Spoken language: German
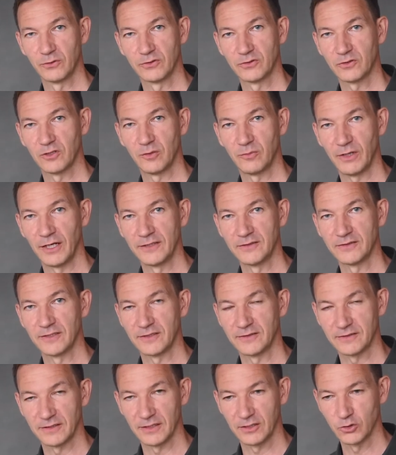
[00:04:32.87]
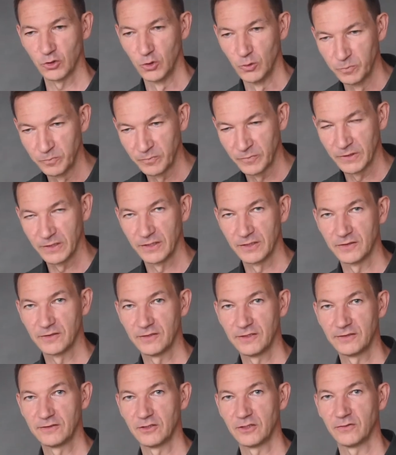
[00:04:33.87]
Brustkorbansatz, da
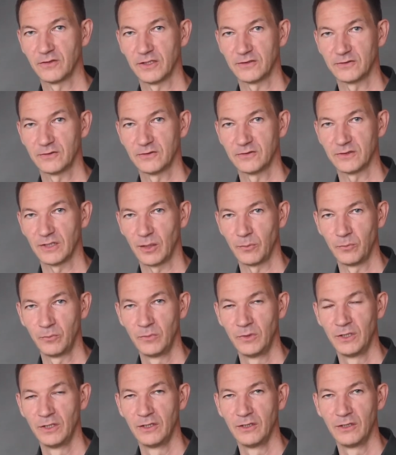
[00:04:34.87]
zieht sich was zusammen.